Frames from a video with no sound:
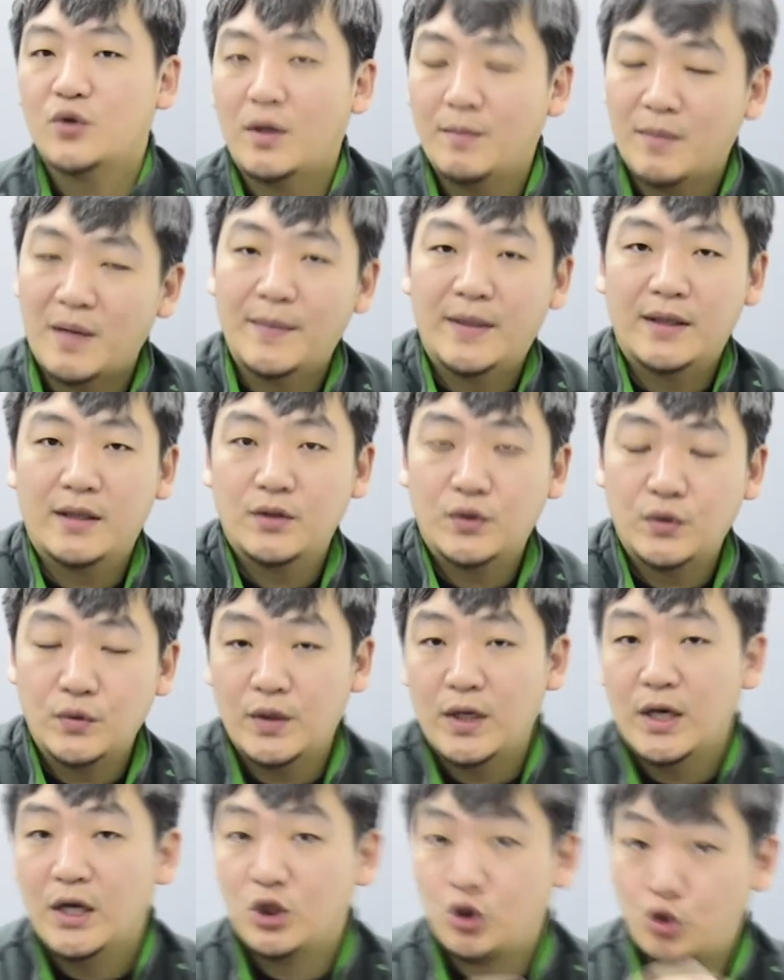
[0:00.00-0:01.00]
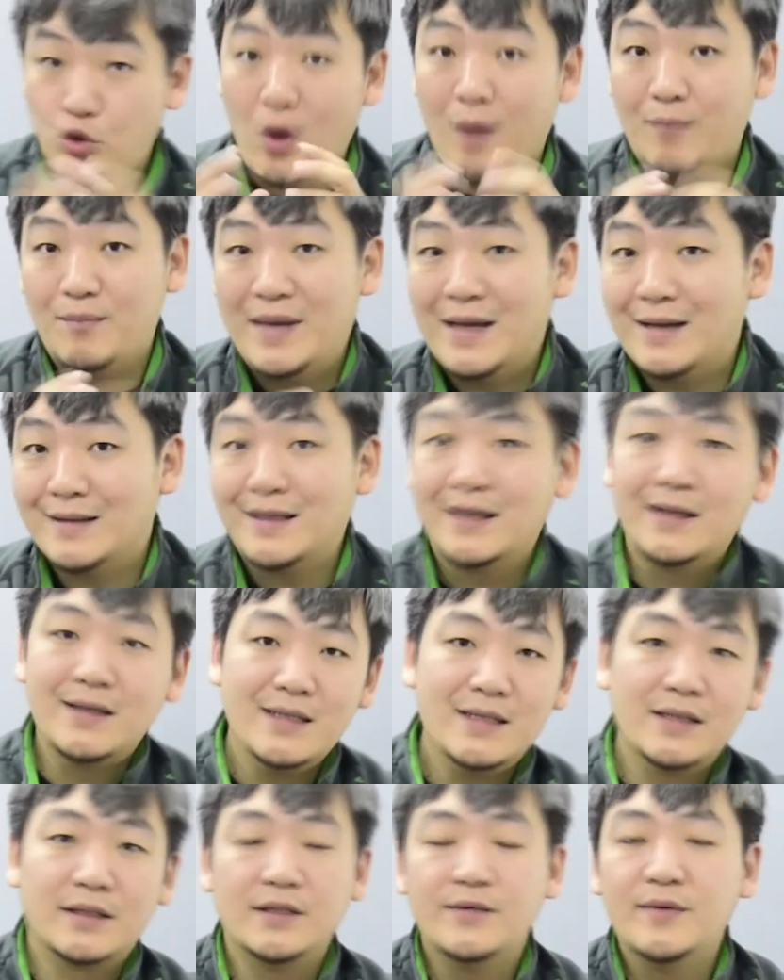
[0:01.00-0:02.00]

要慢慢的去转变这个意识，